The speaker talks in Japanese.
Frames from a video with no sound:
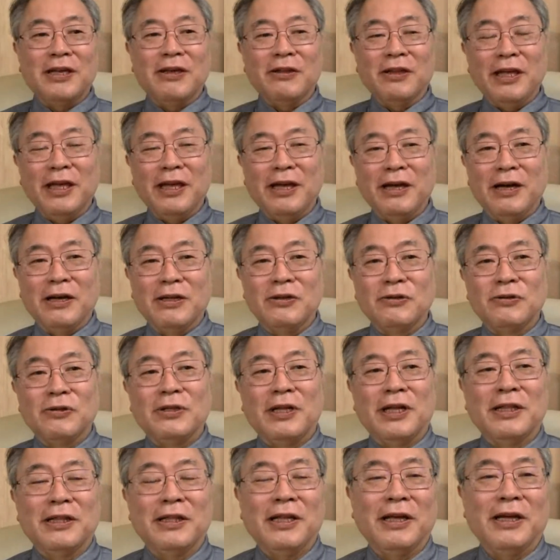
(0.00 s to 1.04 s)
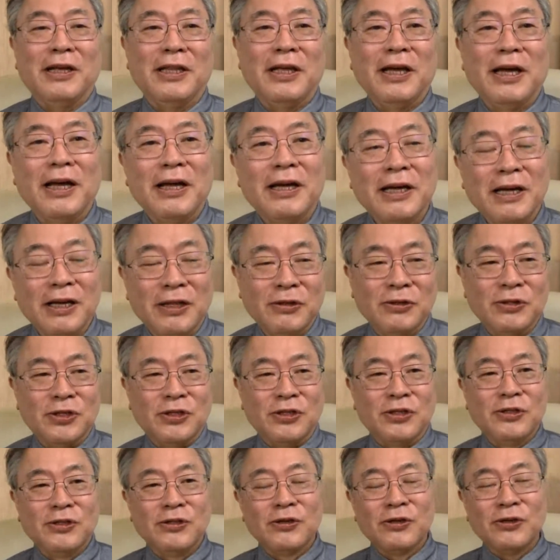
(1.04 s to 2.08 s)
よね。あの、なんていうかな。あの、
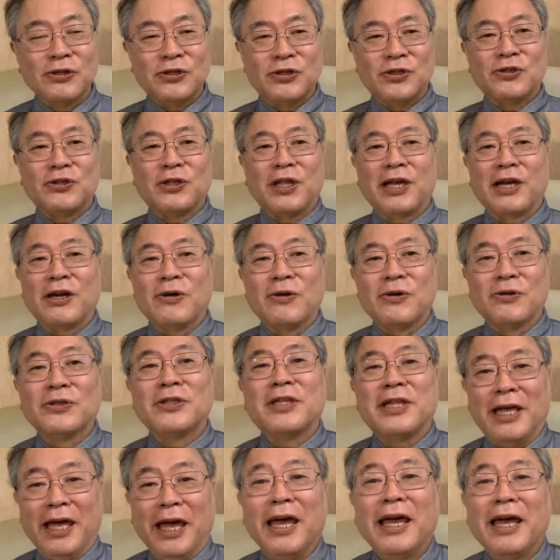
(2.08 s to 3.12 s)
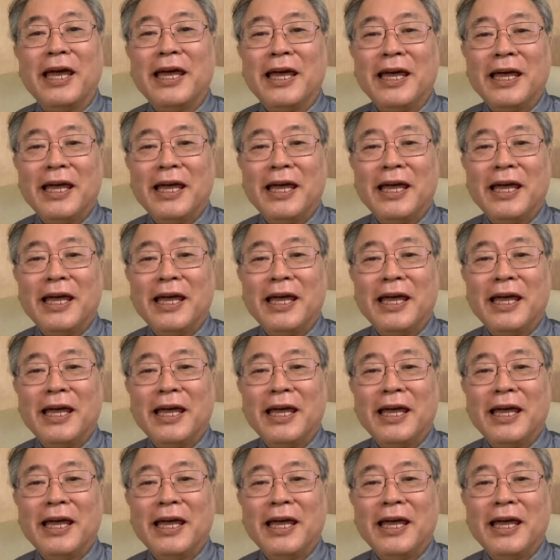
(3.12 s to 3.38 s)
すんごく宿題が多くて。